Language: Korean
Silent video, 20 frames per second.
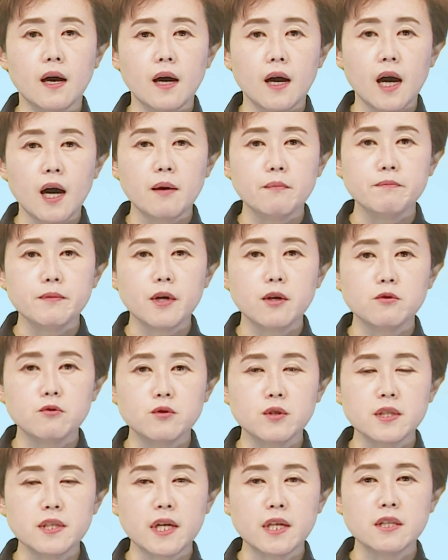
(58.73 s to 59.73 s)
한편
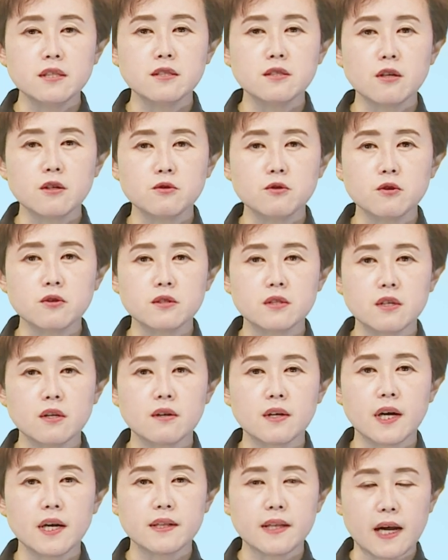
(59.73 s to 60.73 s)
눈이 내리는 서쪽
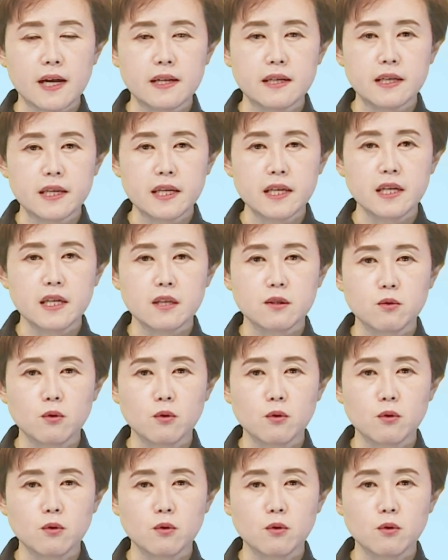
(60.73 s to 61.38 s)
지역과 달리